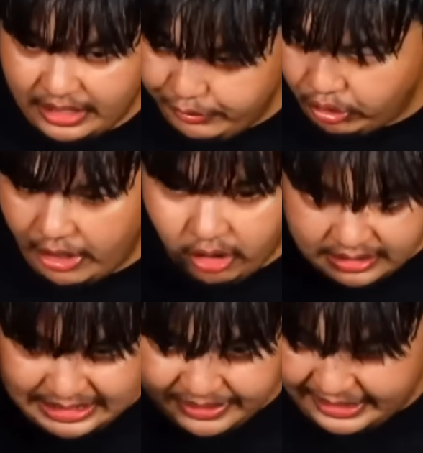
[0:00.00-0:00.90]
อยออกเอานิ้วก้อ
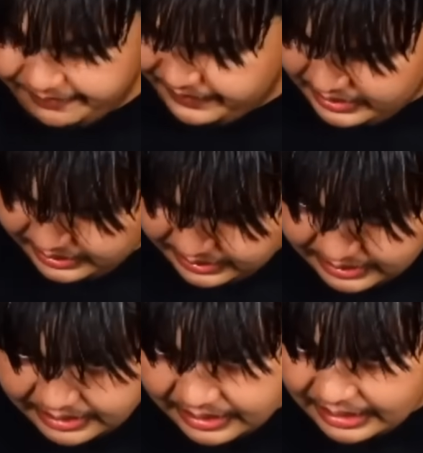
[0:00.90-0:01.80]
ยออก แล้วทำอย่างนี้
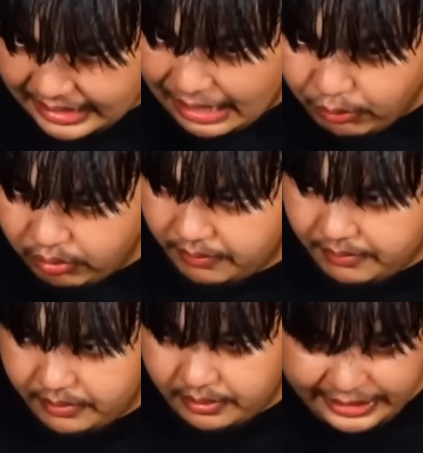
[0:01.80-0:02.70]
เอา
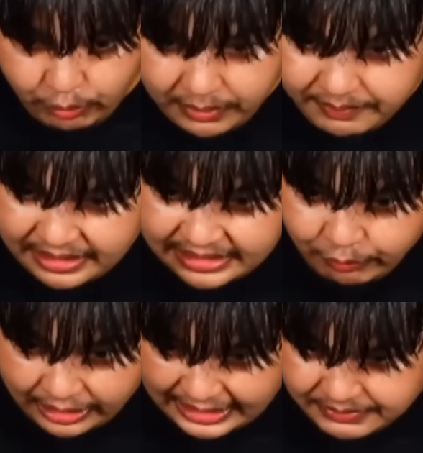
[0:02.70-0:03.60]
นิ้วมันมี
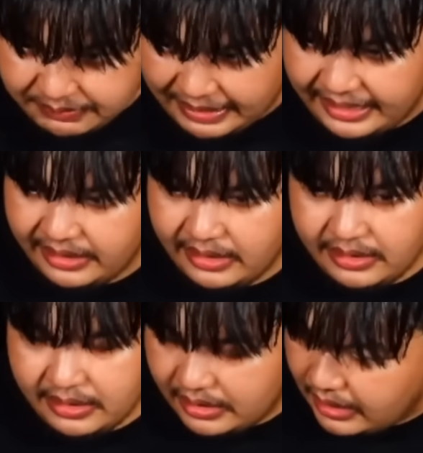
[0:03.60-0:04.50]
นิ้วกับเล็บใช่ไหม
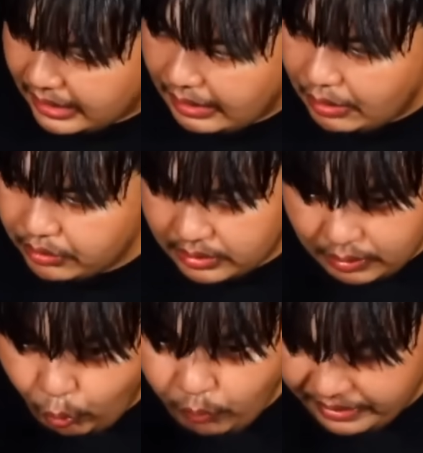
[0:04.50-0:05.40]
เขาเอา
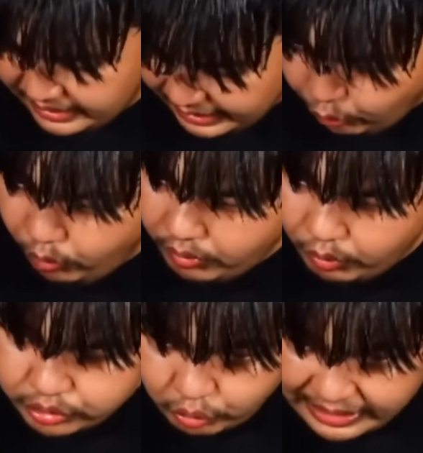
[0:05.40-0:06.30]
อุ้งมืออุ้
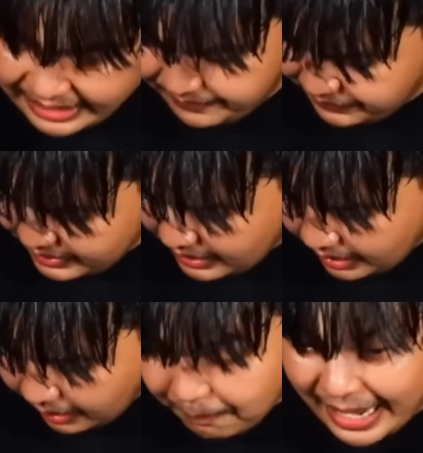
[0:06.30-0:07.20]
งอุ้งตรงเนี้ย
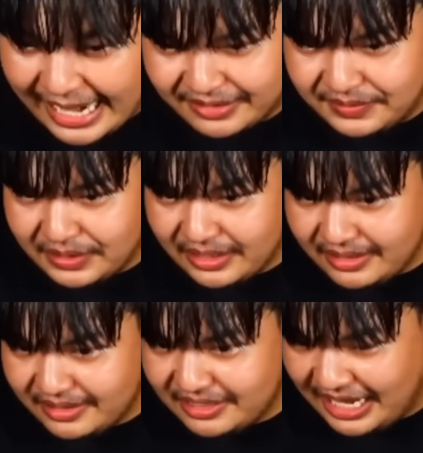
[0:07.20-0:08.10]
ปาด
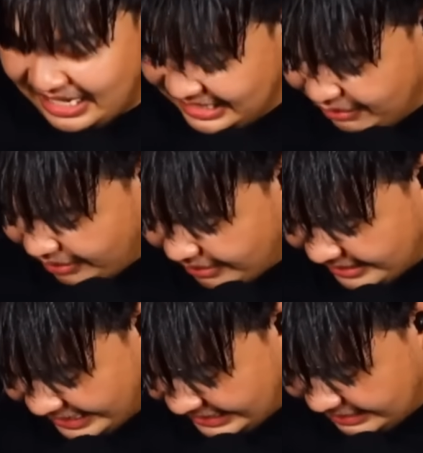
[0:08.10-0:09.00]
แกงกะหรี่ของ
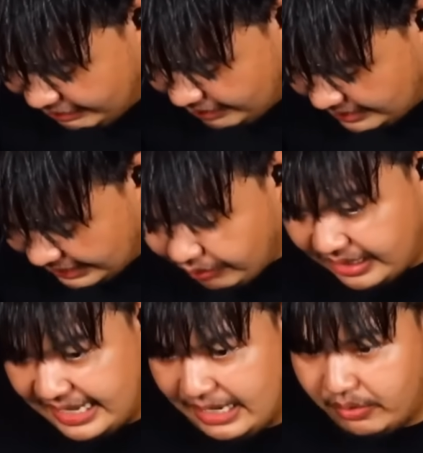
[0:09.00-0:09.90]
เขาอะแกงกะหรี่เขา
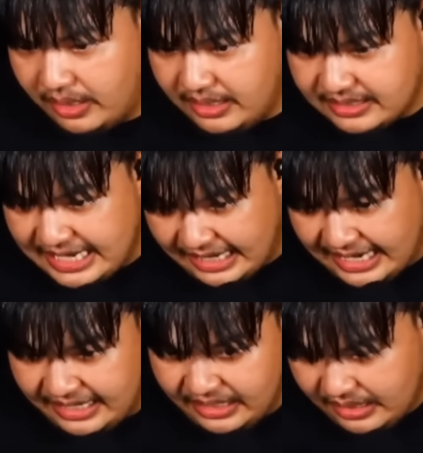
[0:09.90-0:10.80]
เข้ากับข้าว
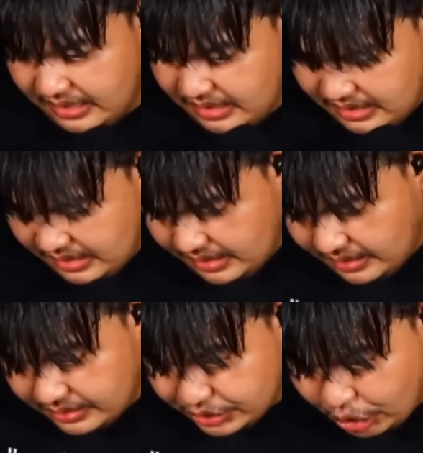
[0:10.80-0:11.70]
จากนั้น
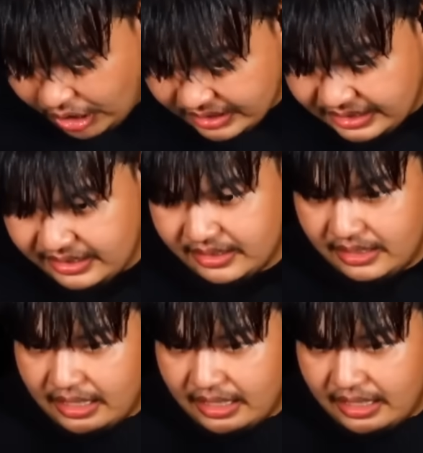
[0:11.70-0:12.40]
ช้อนขึ้น